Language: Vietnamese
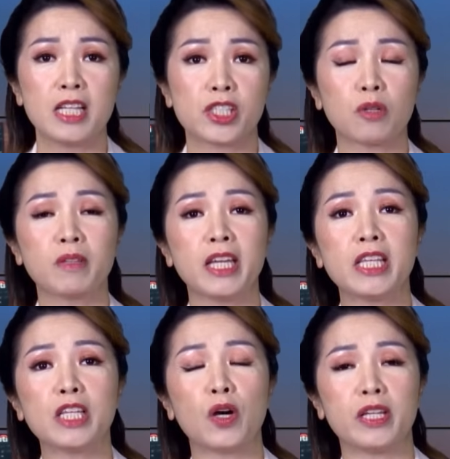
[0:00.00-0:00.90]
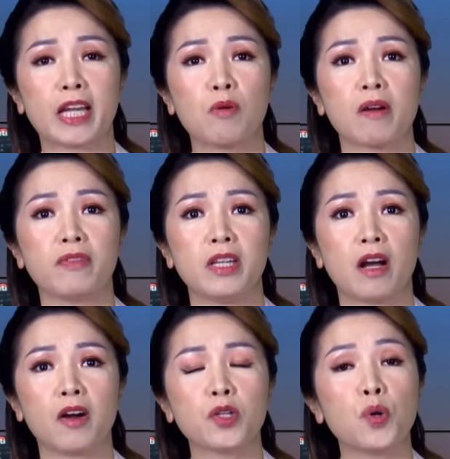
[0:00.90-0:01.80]
Trong khi như hồi nãy Hoàng Vy
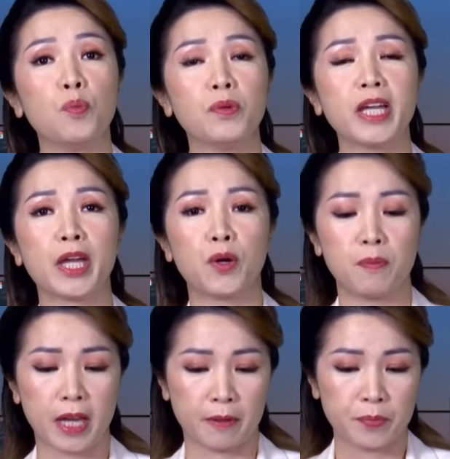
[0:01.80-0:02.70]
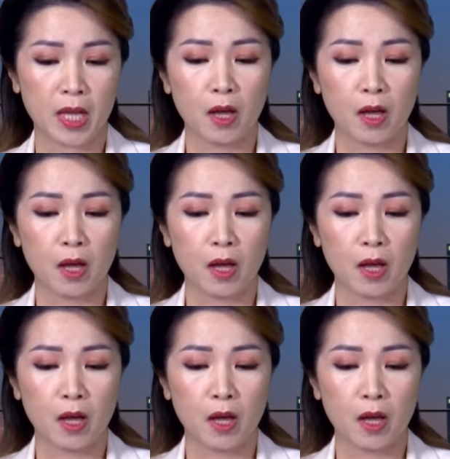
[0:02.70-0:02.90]
nói, cũng ngày hôm nay